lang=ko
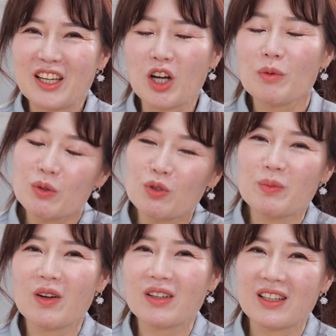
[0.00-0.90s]
여러분
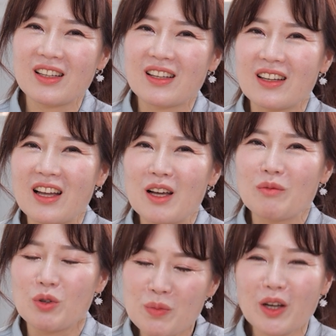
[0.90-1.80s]
분명히
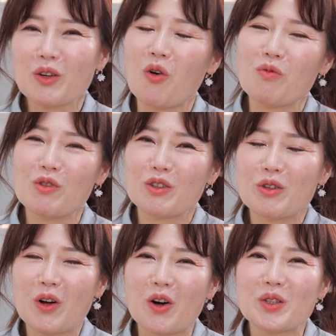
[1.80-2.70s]
분명히
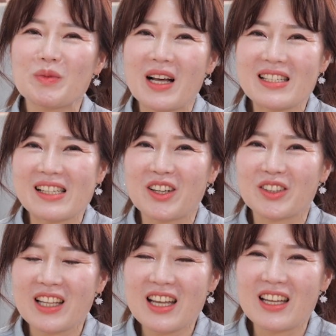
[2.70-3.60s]
공무원으로 거듭나실
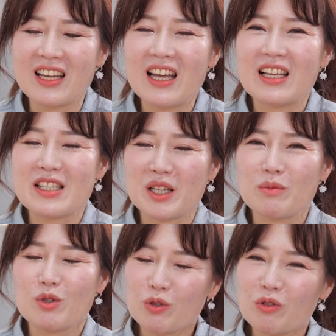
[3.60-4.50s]
건데
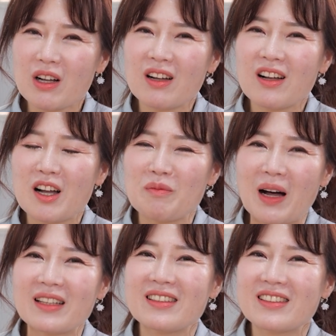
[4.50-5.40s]
지금 쑥과
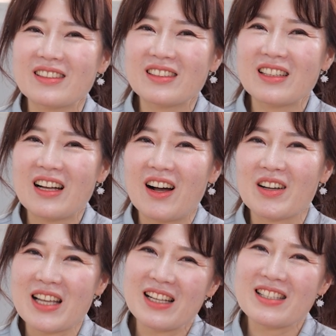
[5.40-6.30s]
마늘을
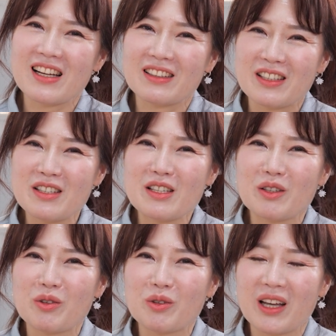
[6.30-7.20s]
어, 살짝
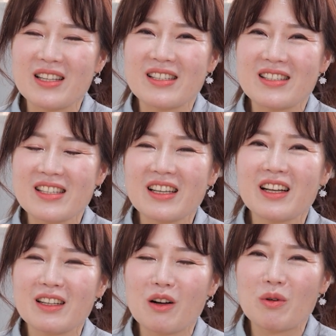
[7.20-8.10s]
드시고 계신
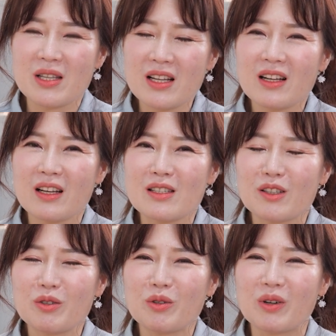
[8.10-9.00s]
시간이라고
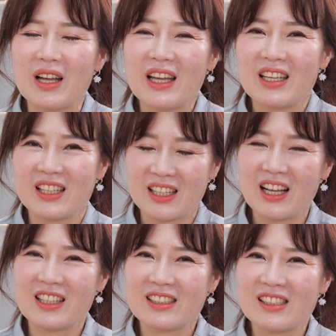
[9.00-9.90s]
생각하시고 이
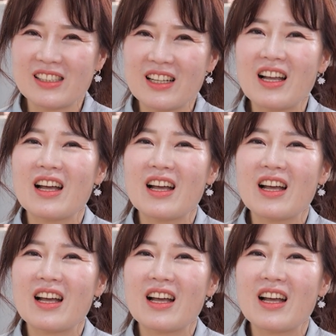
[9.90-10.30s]
기간을